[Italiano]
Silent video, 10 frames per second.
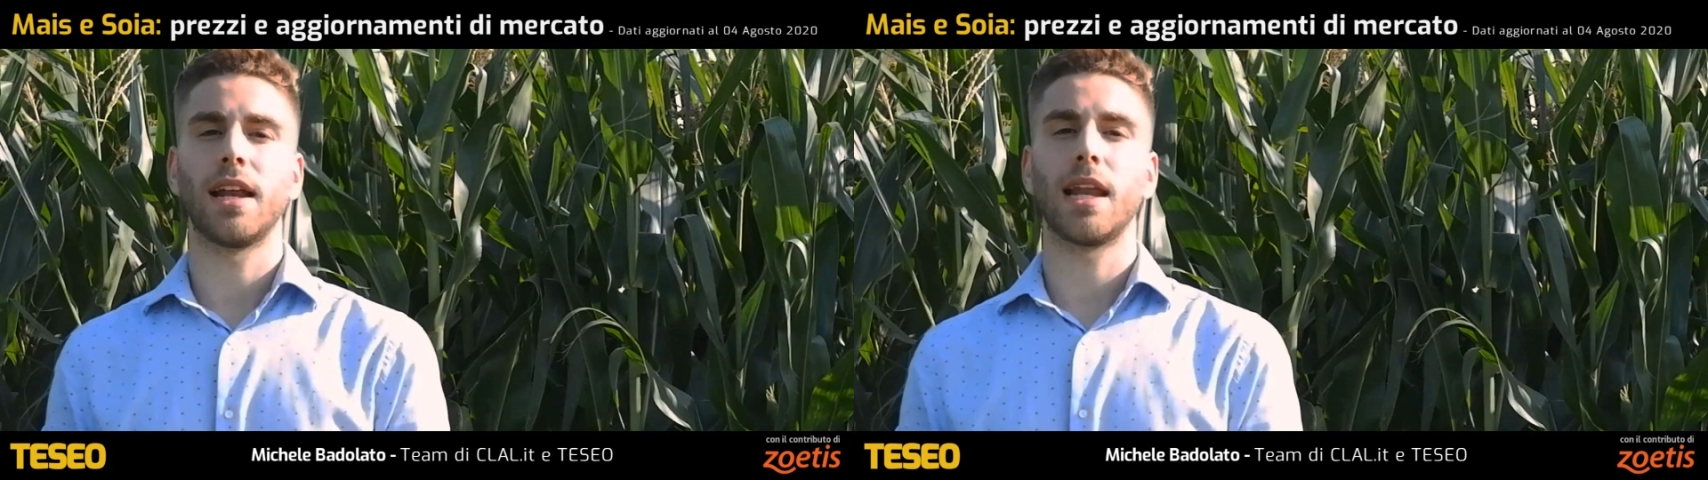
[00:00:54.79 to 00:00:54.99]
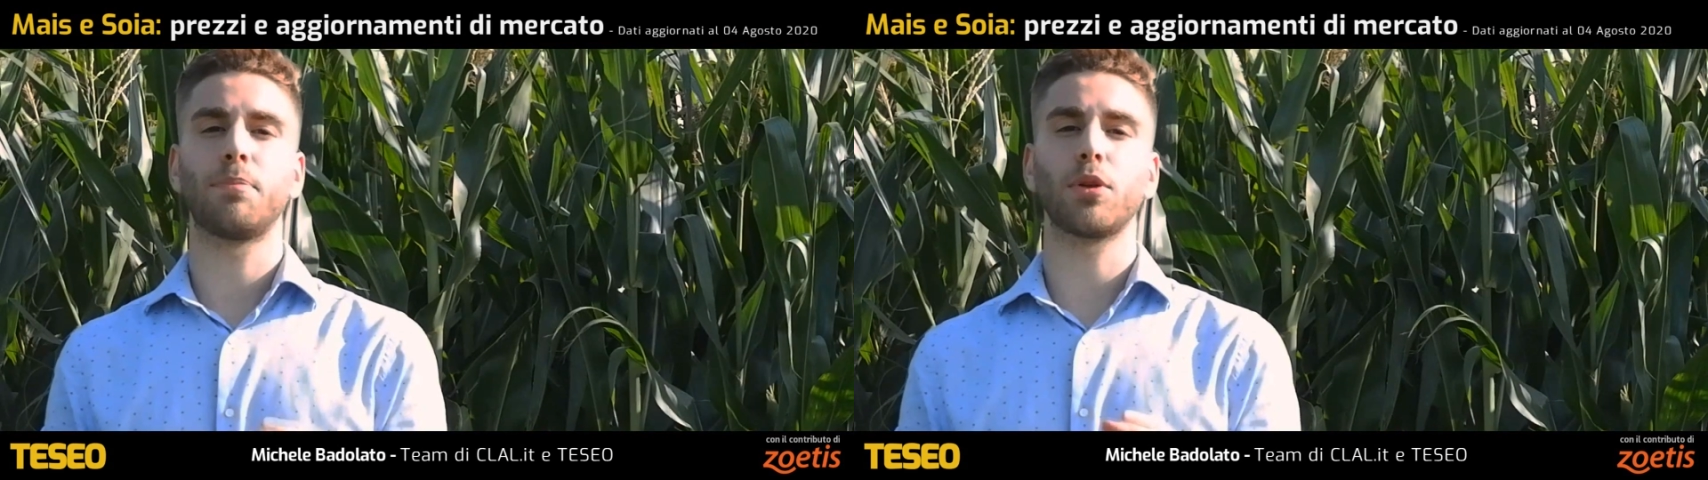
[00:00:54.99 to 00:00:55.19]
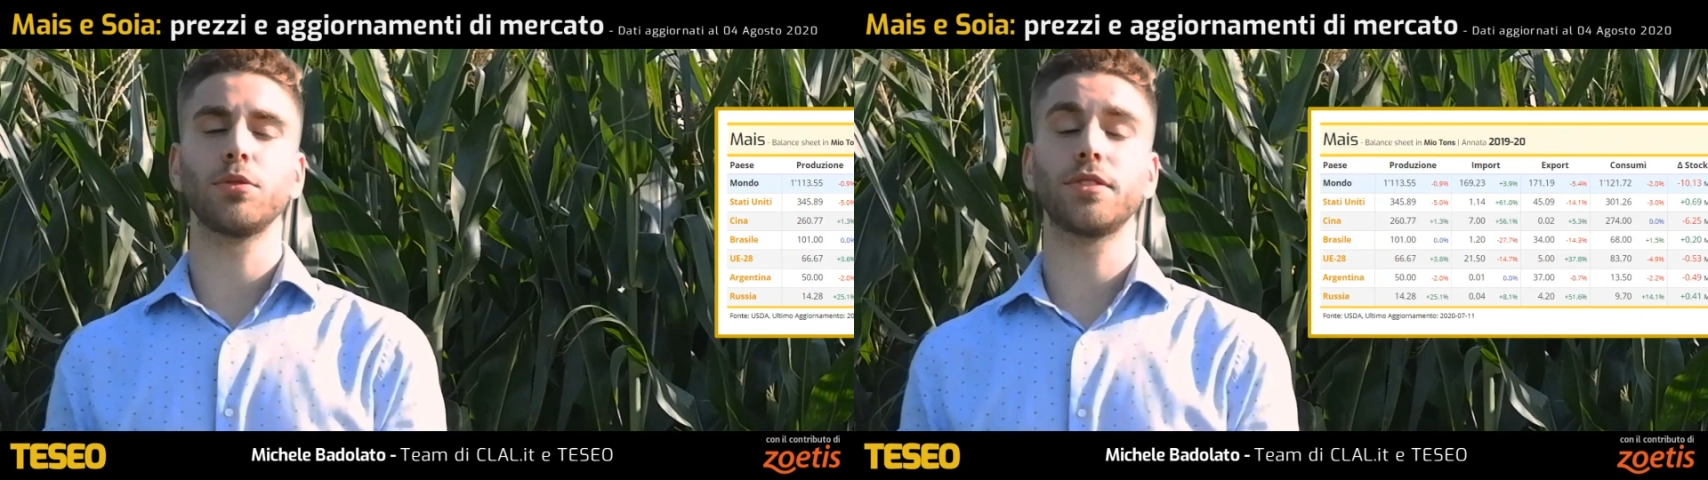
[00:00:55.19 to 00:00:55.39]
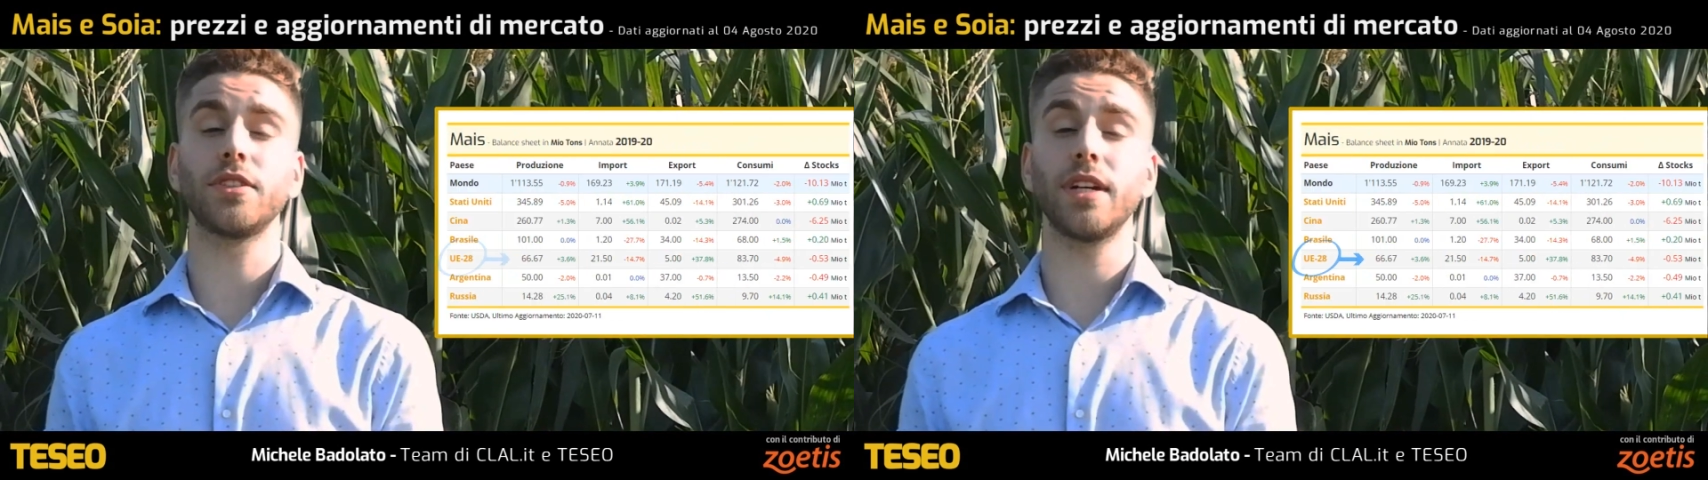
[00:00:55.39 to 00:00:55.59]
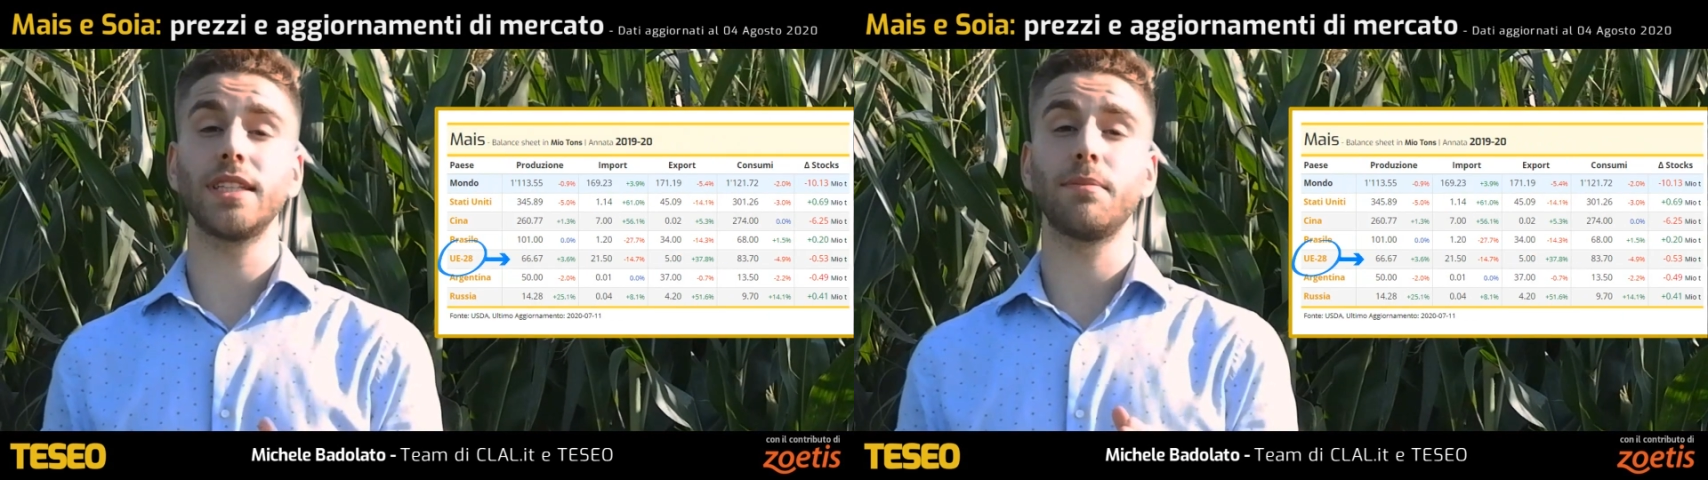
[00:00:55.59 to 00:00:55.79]
La
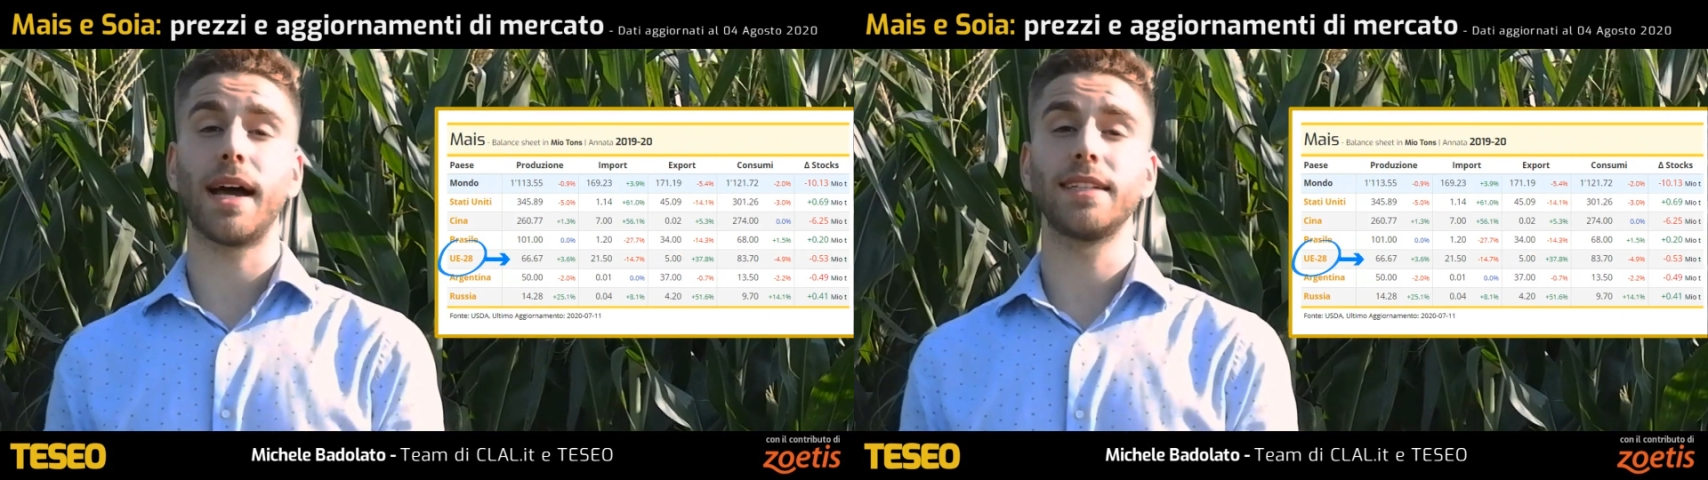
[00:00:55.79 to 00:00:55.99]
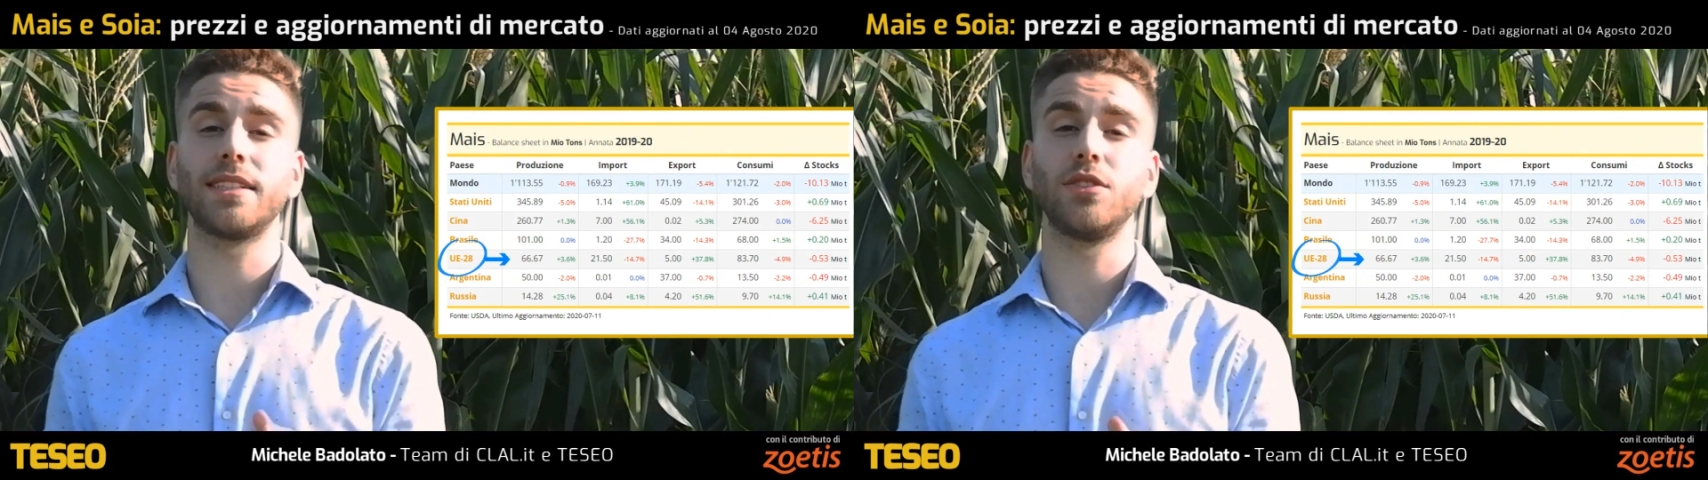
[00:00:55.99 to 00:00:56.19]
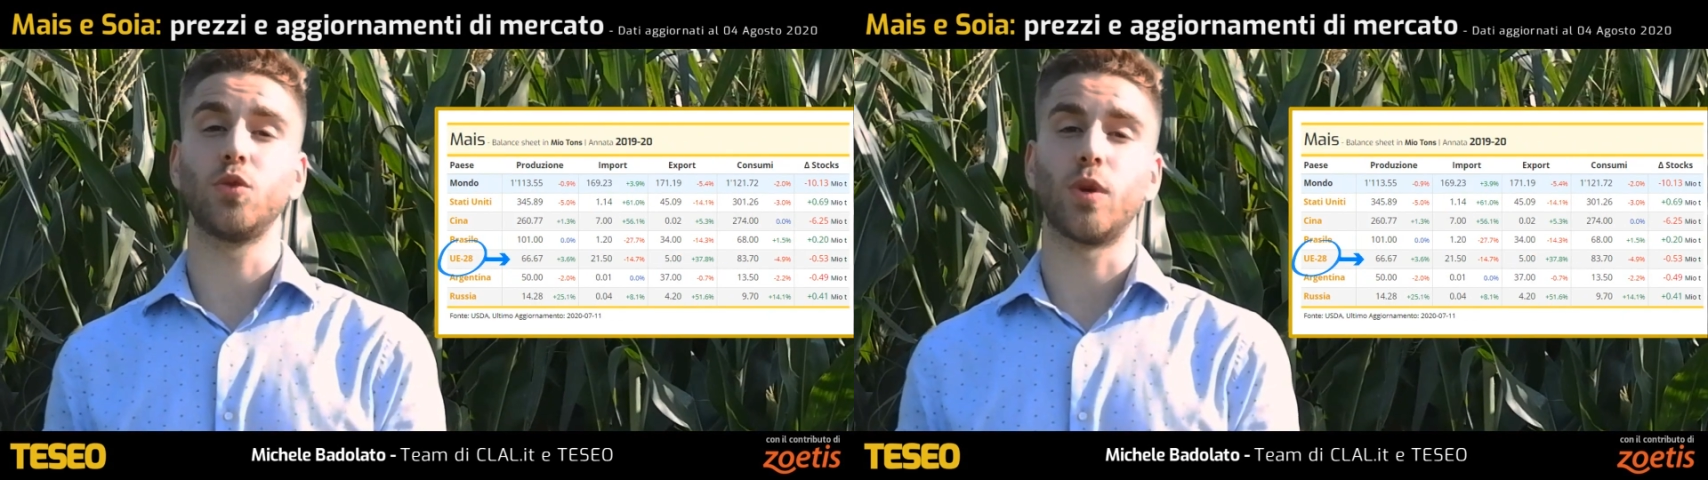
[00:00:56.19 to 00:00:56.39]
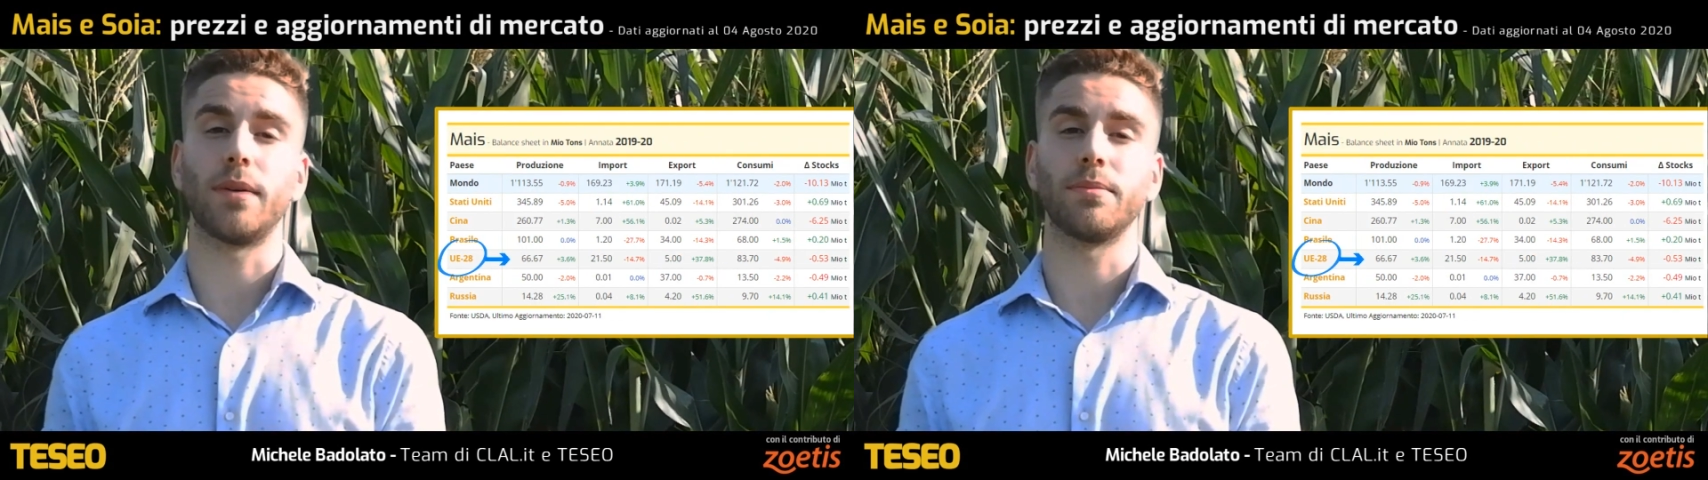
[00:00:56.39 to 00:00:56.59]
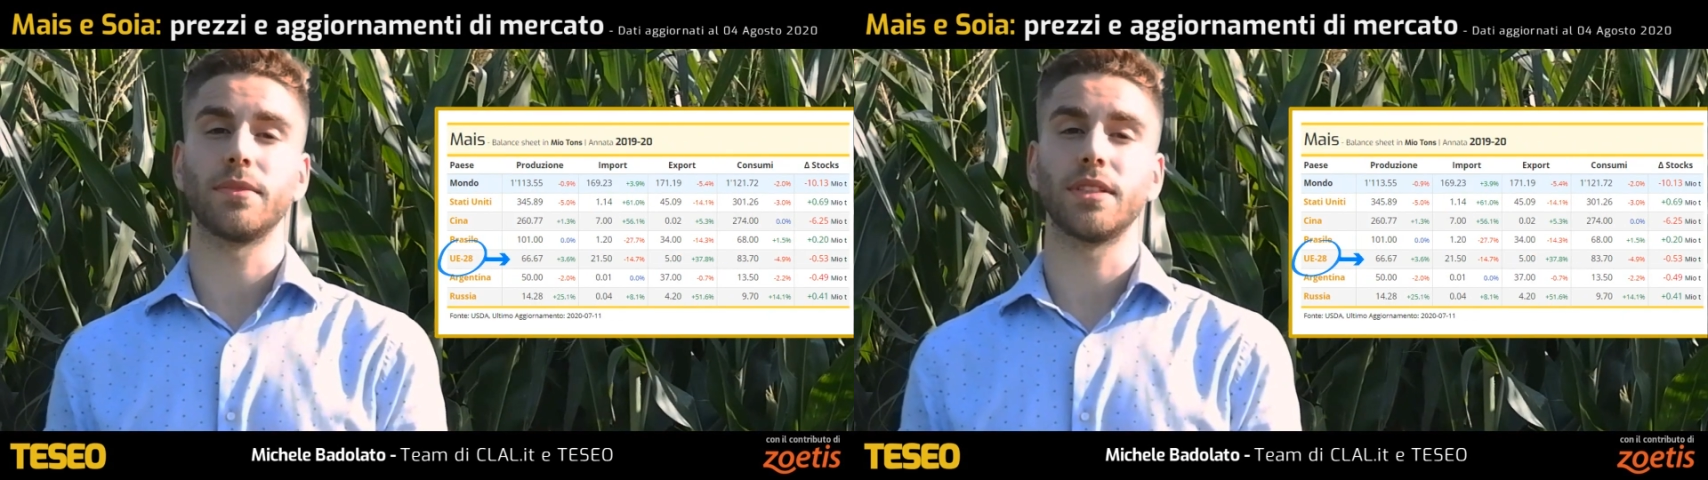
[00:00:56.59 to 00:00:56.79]
produzione di mais in UE